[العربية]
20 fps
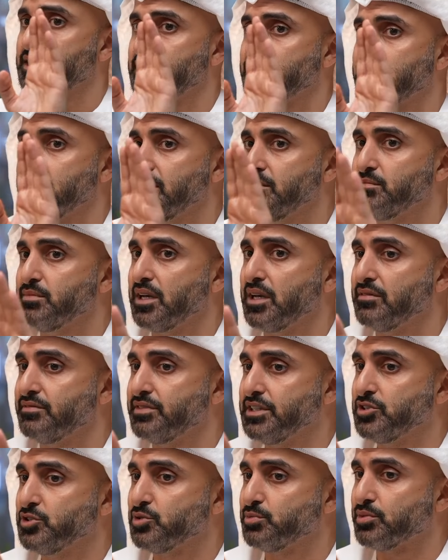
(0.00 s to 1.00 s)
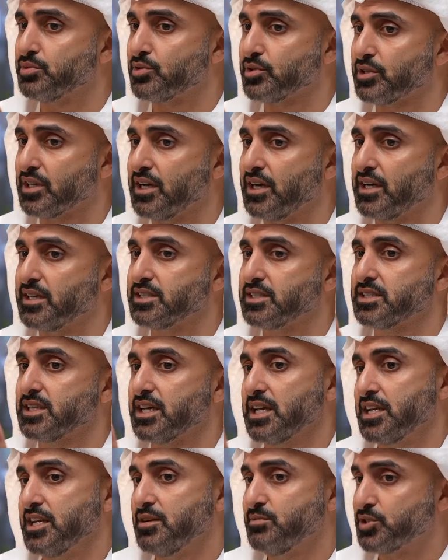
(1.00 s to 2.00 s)
تعمل فيديو
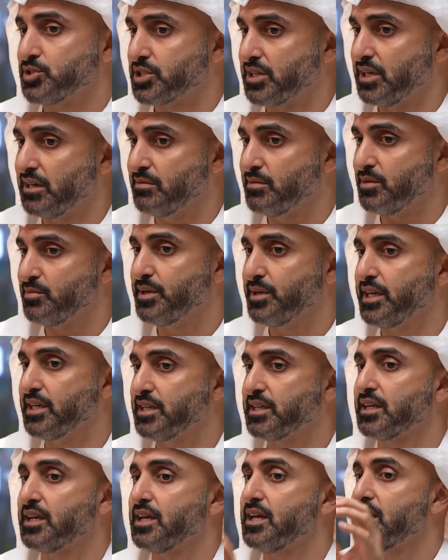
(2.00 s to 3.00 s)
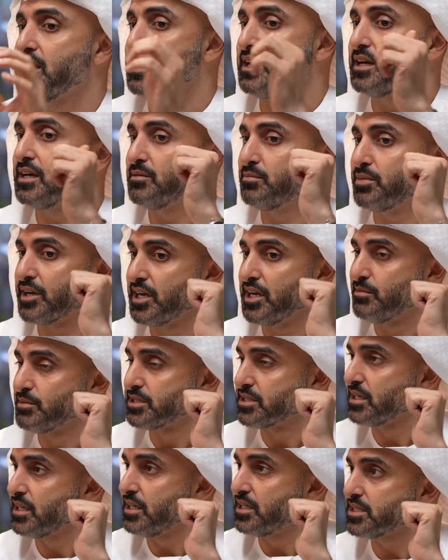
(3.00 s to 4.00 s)
برودكاست للمشكله من البيت برنامج
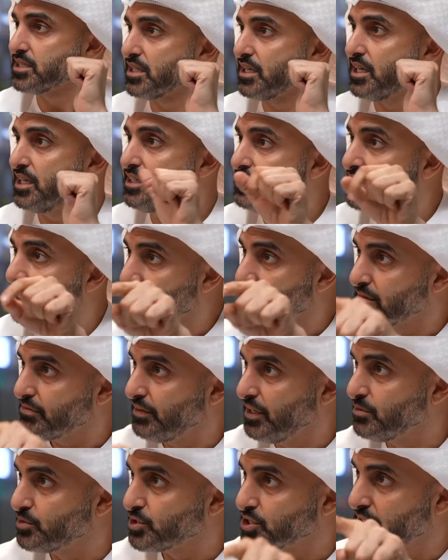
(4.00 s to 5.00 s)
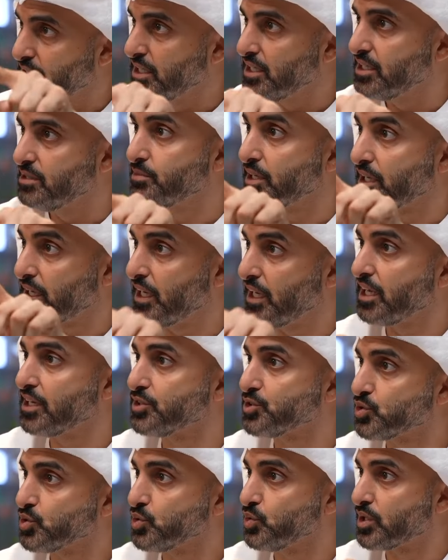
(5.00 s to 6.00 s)
ذكاء صناعي يتعرف على المشكله من خلال
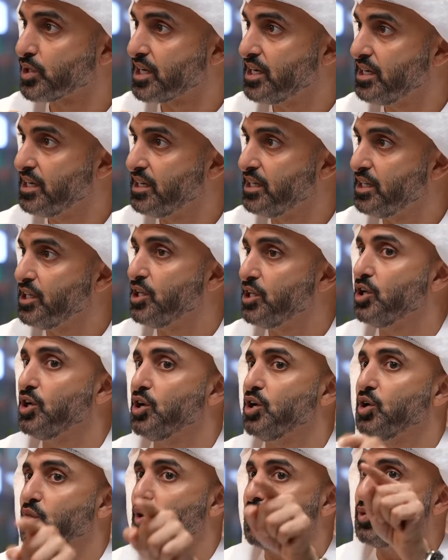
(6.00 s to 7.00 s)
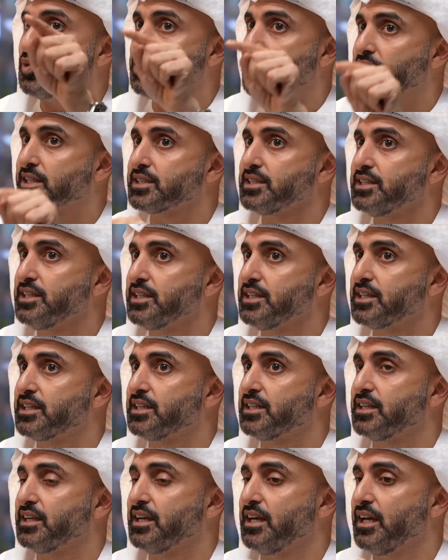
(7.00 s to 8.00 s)
الصوره
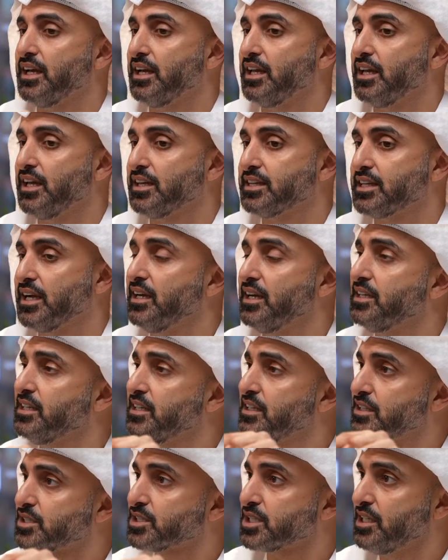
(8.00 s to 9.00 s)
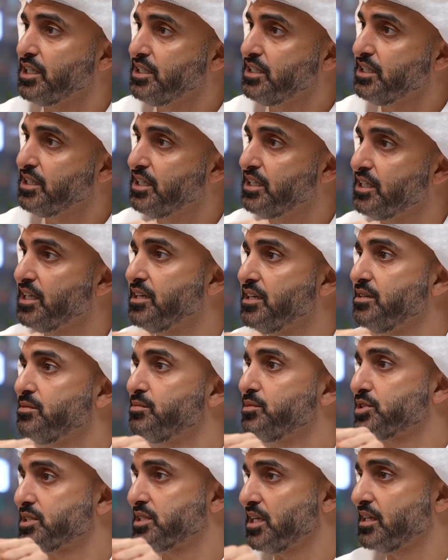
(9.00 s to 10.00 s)
ويعطيك التحليل الصحيح
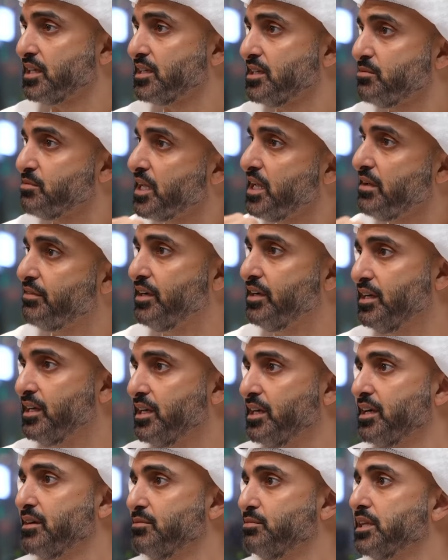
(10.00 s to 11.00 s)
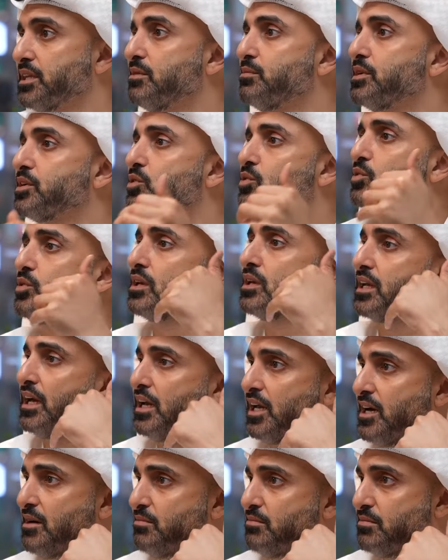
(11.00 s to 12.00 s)
للمستخدم كيف يحله بدل ما يكون
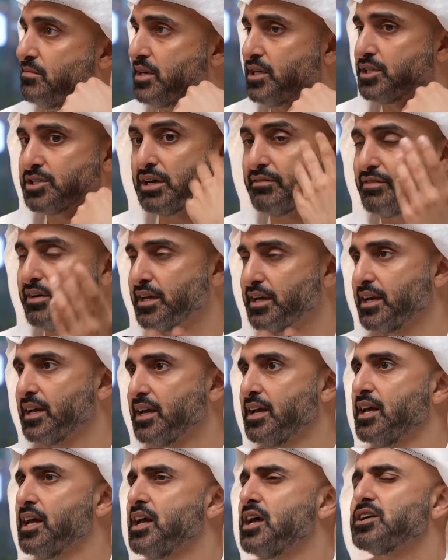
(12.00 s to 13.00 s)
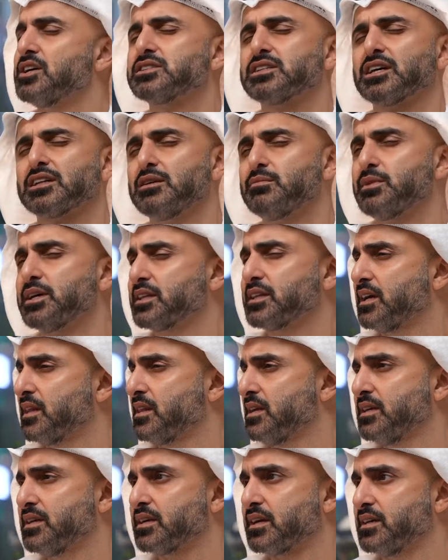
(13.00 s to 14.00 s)
الكلام شفهي استخدامات
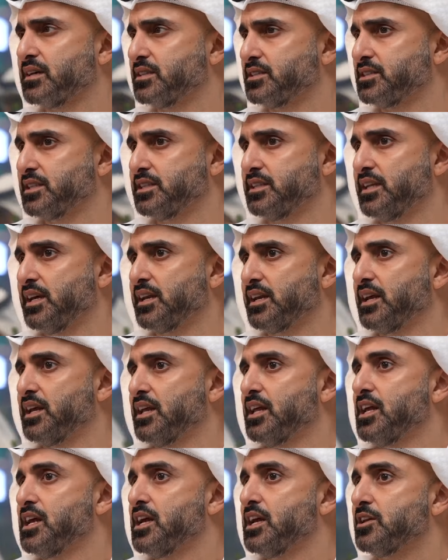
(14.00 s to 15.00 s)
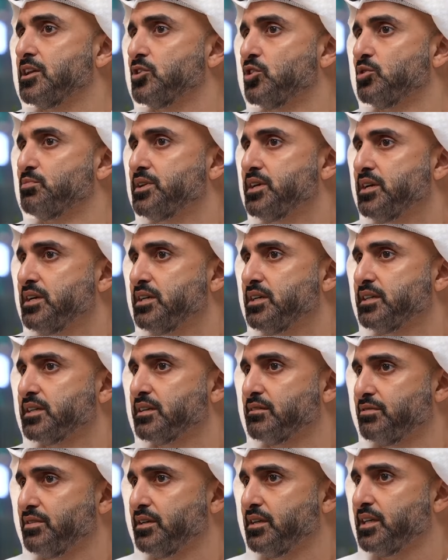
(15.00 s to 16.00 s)
كثيرة جدا اليوم نحن
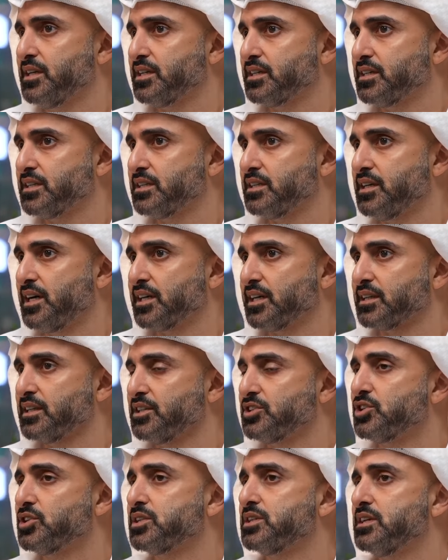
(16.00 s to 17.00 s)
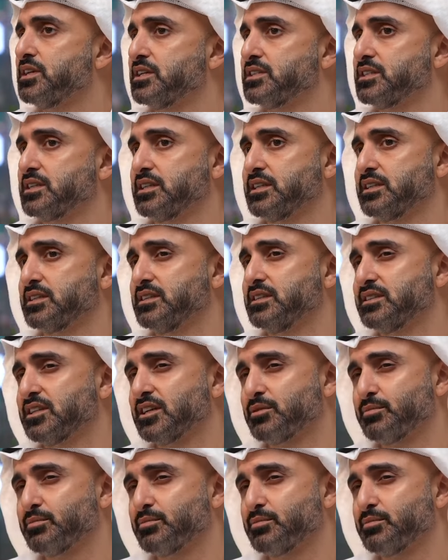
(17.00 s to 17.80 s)
فعلا حاطين جهدنا الجهيد عندك